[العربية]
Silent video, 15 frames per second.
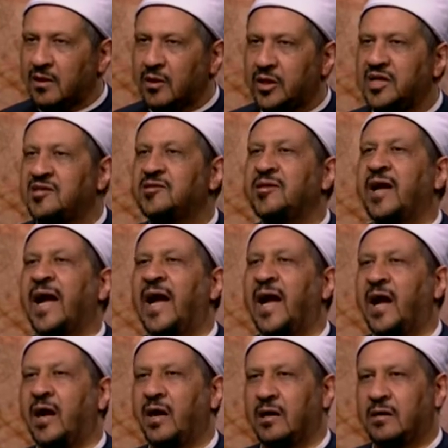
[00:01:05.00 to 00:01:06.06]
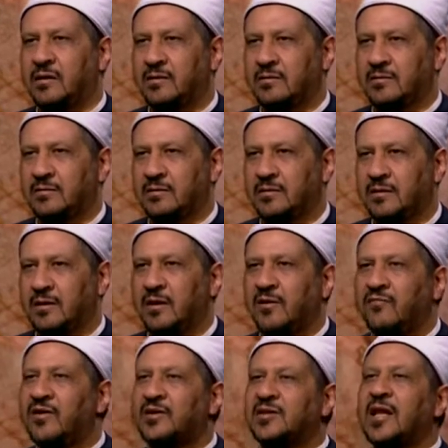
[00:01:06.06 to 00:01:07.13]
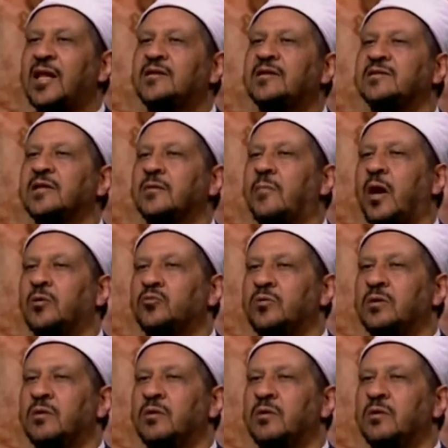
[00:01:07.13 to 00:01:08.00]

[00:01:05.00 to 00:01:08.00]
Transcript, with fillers: ادعاء فالثلاثه زي بعض